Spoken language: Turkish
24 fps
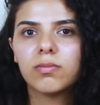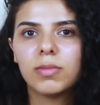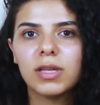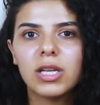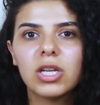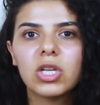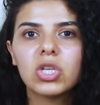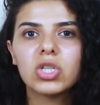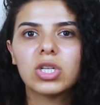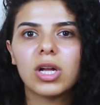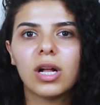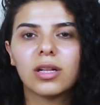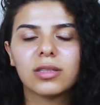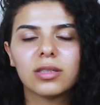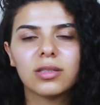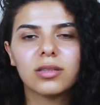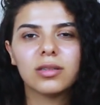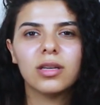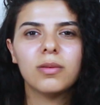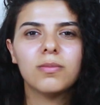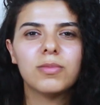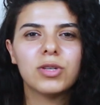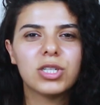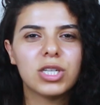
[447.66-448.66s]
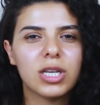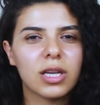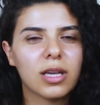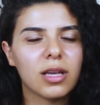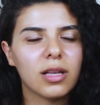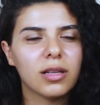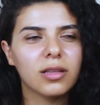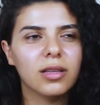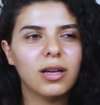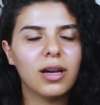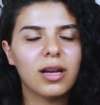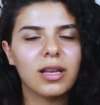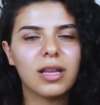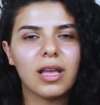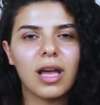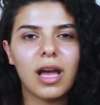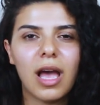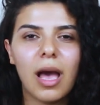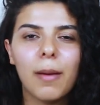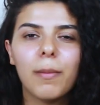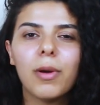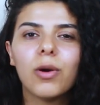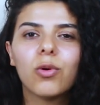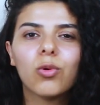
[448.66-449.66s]
bilinç altında bir şekilde hani
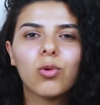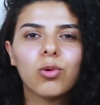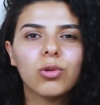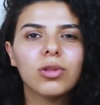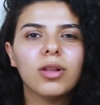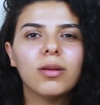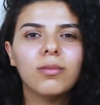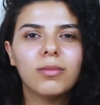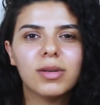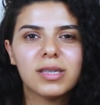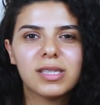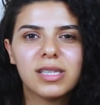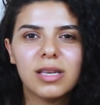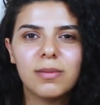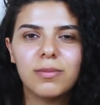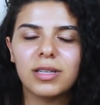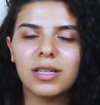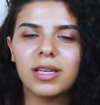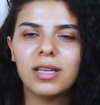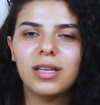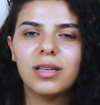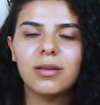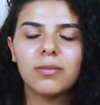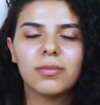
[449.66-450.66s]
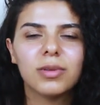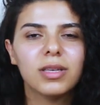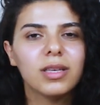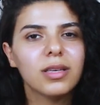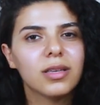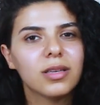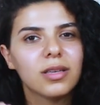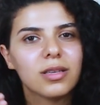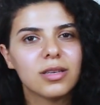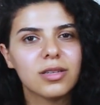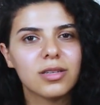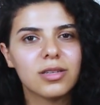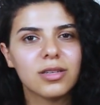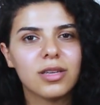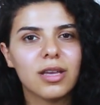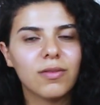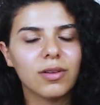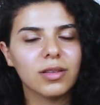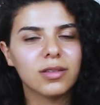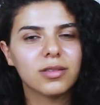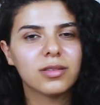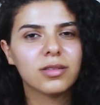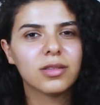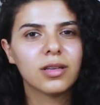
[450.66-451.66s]
hemen kullanmasa bile bir
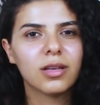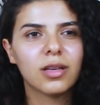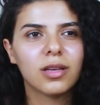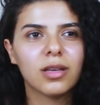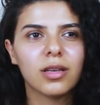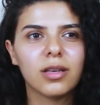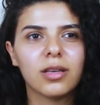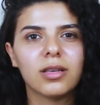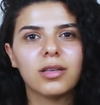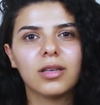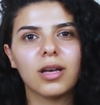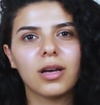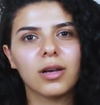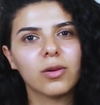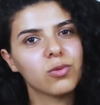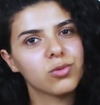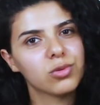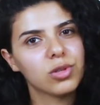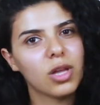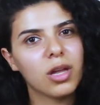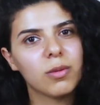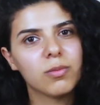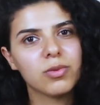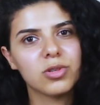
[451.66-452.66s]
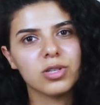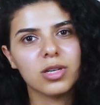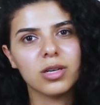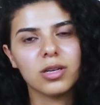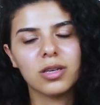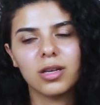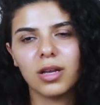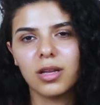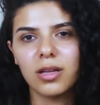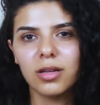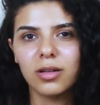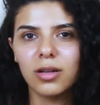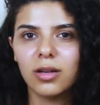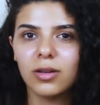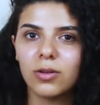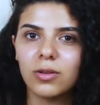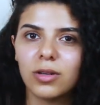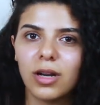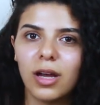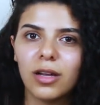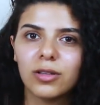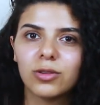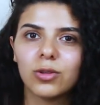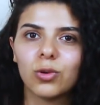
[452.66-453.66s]
evet ya güzel bir şey yani
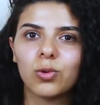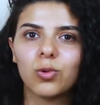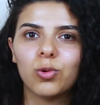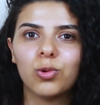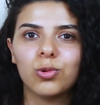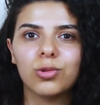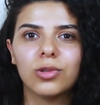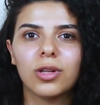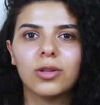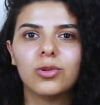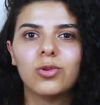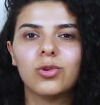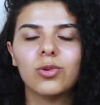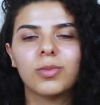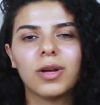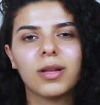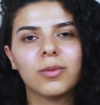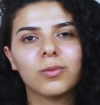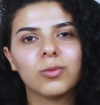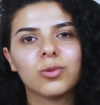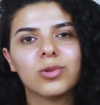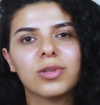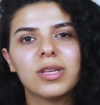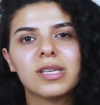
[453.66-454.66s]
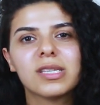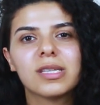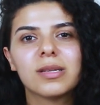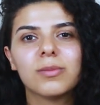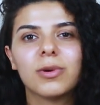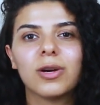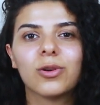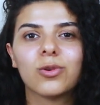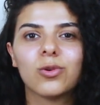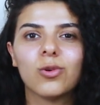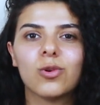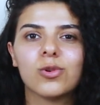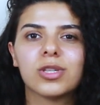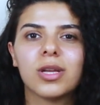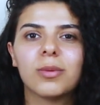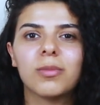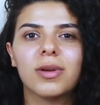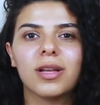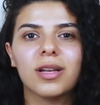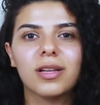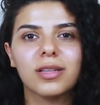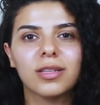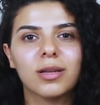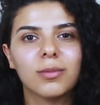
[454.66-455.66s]
rahat da kullanıyor ben bunu ne zaman
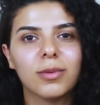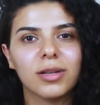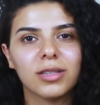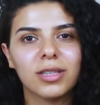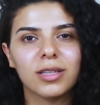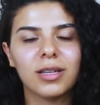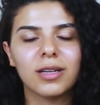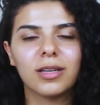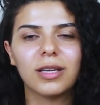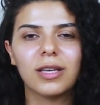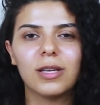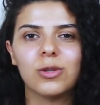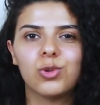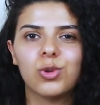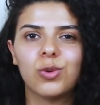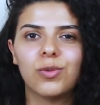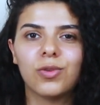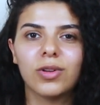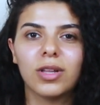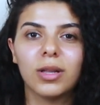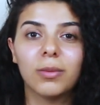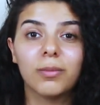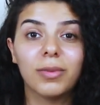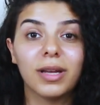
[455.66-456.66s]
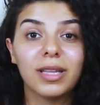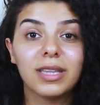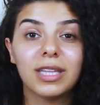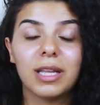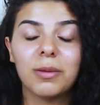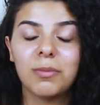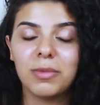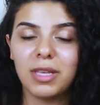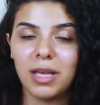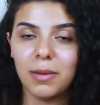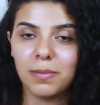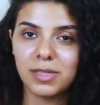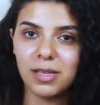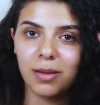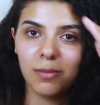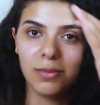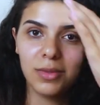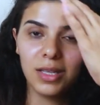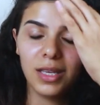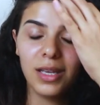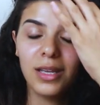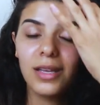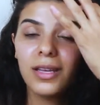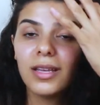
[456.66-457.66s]
görsem elinde matara geziyor falan ben de mi
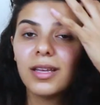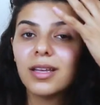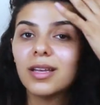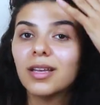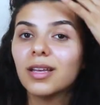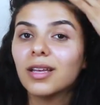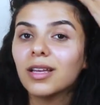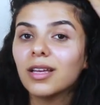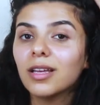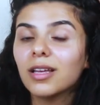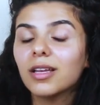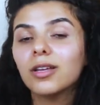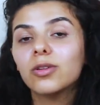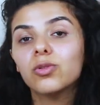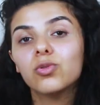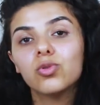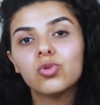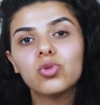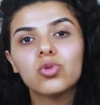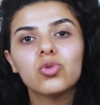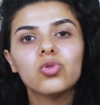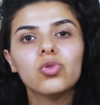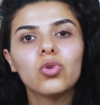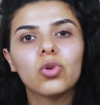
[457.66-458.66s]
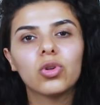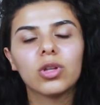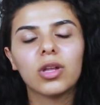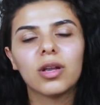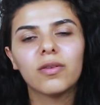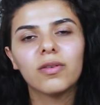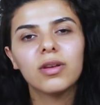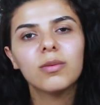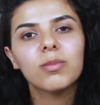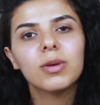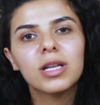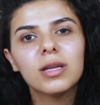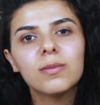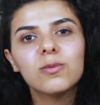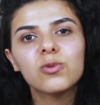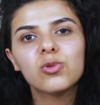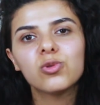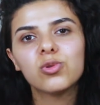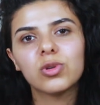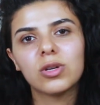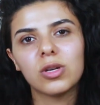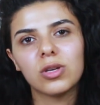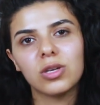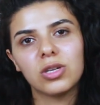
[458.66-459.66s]
yapsam diye düşünüyorlar ve belli bir
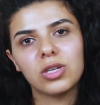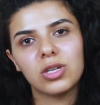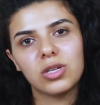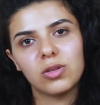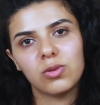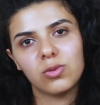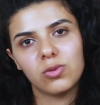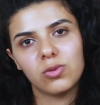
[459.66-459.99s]
süre